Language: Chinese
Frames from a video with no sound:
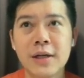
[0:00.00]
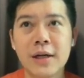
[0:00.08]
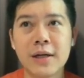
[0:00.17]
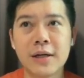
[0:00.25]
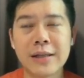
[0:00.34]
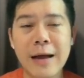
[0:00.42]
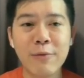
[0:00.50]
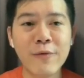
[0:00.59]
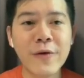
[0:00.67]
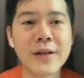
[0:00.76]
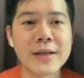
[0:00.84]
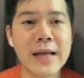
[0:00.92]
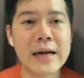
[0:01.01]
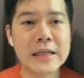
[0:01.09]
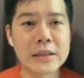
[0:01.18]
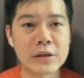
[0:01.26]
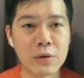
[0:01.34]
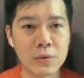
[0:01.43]
呃大部分的压
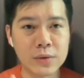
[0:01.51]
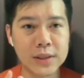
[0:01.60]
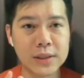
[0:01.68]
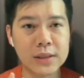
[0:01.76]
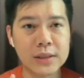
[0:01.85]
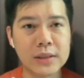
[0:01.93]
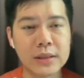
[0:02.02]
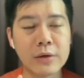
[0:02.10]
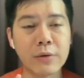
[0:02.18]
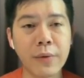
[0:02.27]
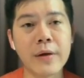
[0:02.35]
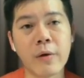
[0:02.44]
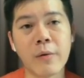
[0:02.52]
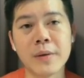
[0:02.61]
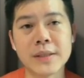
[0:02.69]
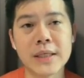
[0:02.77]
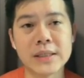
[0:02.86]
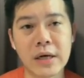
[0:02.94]
力都是因为我们
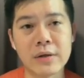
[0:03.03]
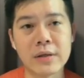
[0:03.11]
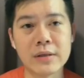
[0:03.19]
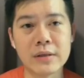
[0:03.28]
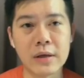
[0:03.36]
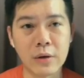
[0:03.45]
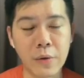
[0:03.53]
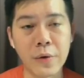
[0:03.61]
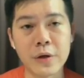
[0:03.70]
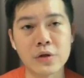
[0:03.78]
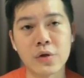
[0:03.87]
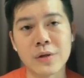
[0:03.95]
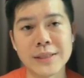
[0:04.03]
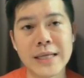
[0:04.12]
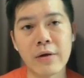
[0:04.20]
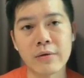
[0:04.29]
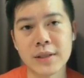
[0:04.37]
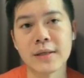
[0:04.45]
在交易的亏损
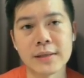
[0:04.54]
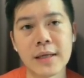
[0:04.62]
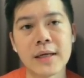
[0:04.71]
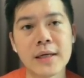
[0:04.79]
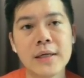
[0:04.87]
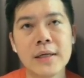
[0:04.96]
造成的。